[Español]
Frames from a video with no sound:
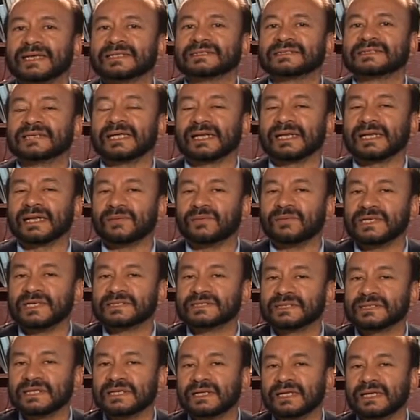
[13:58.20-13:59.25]
se
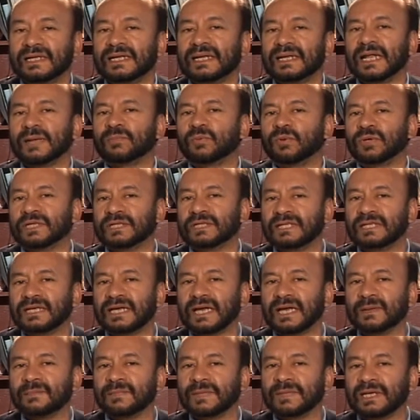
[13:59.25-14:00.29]
revise la
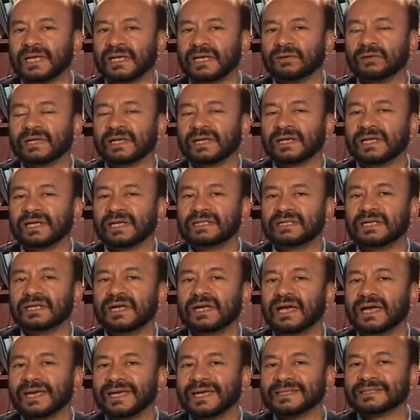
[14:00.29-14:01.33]
política
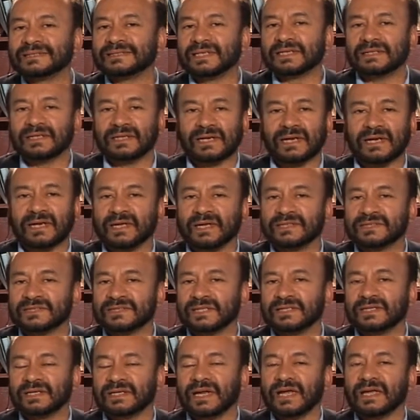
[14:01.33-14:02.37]
mineroenergética, etcétera,
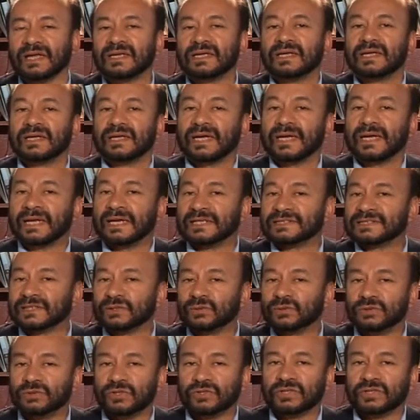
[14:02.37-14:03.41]
etcétera. En el segundo